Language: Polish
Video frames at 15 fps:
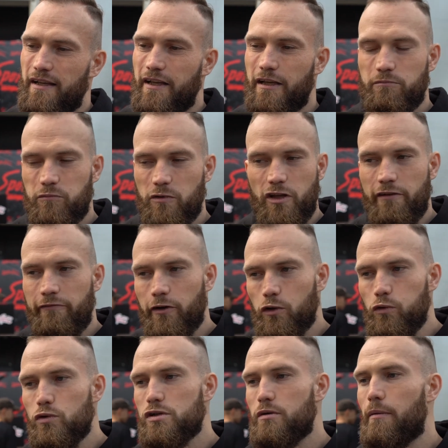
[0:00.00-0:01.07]
Ja nie
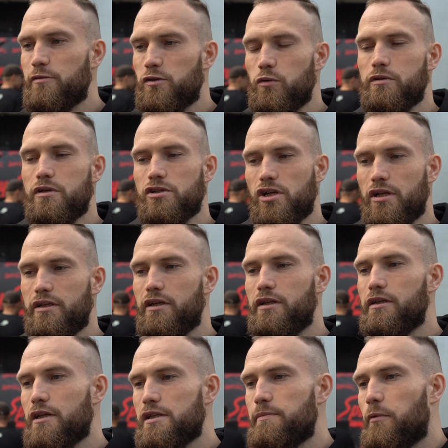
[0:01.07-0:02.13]
wykluczam absolutnie żadnych
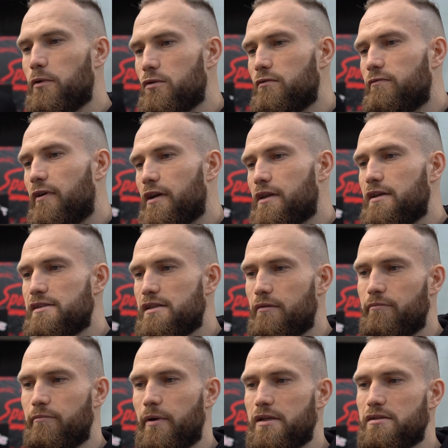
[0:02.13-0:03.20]
innych sportów walki.
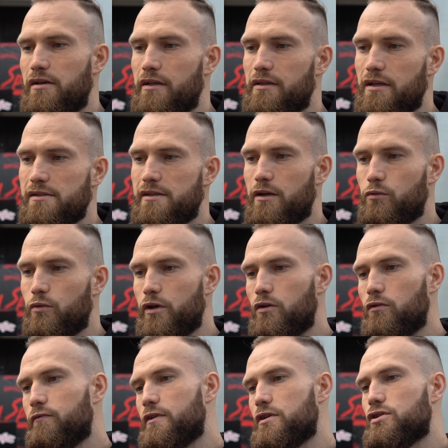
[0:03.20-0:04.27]
Sam bardzo chętnie startuję
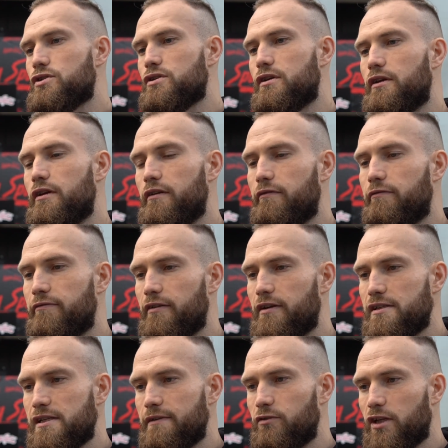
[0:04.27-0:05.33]
również e, w
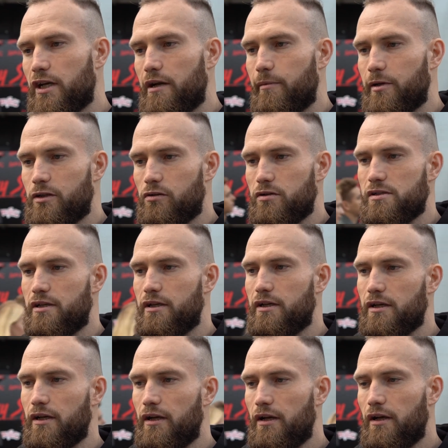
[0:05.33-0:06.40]
zawodach amatorskich,
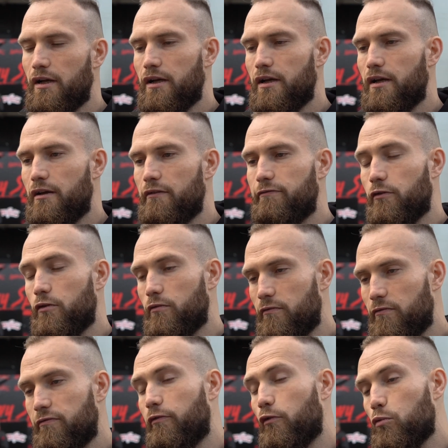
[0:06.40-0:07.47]
w
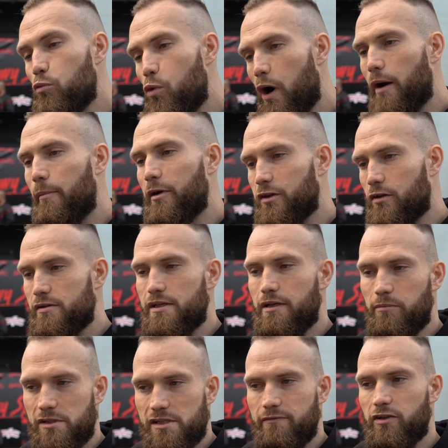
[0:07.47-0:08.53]
e, formułach amatorskich,
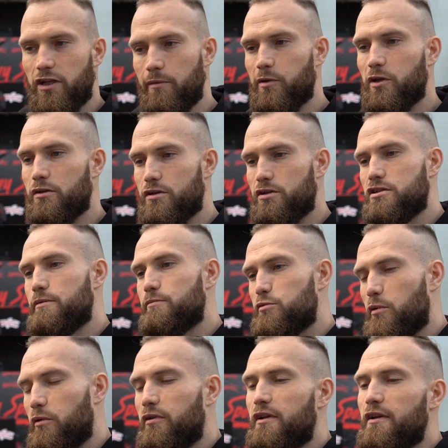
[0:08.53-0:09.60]
bo zawody amatorskie źle
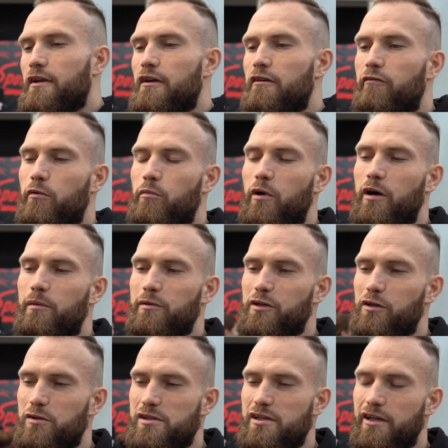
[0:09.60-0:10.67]
brzmią, w formułach
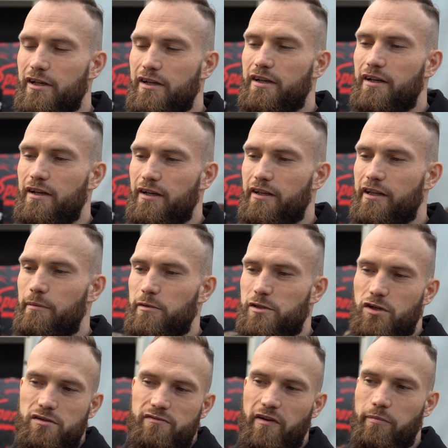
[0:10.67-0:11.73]
amatorskich e, na
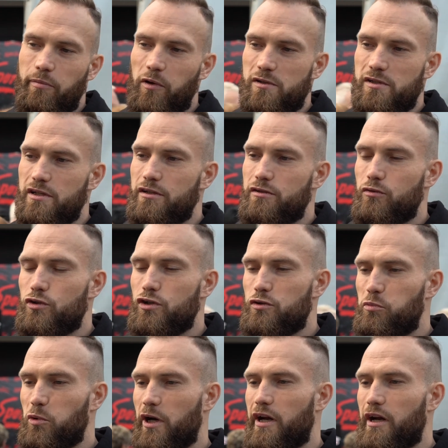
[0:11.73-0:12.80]
Mistrzostwach Polski, tudzież w
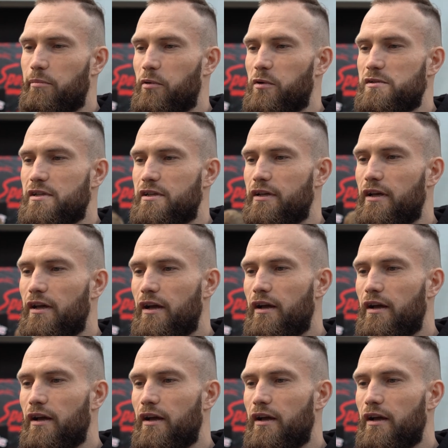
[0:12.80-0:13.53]
Pucharach Polski,